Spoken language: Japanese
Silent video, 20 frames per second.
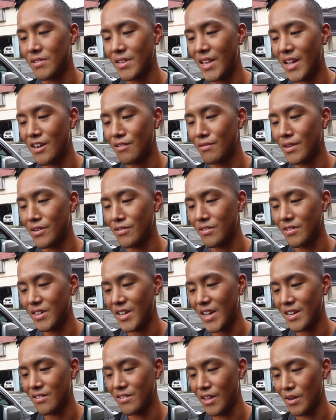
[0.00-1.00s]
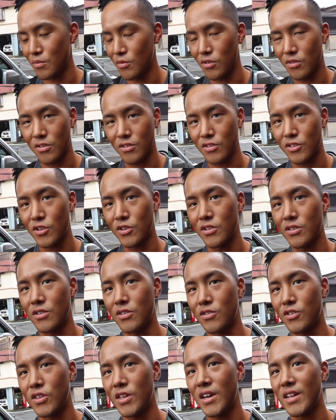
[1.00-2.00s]
はなるべくリアルなものを取るの
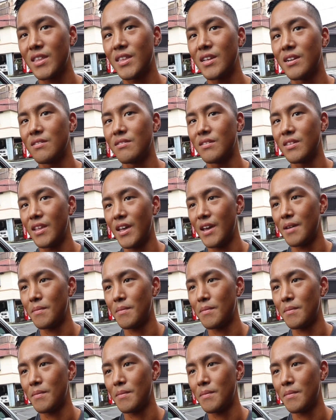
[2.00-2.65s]
をこだわってるんで、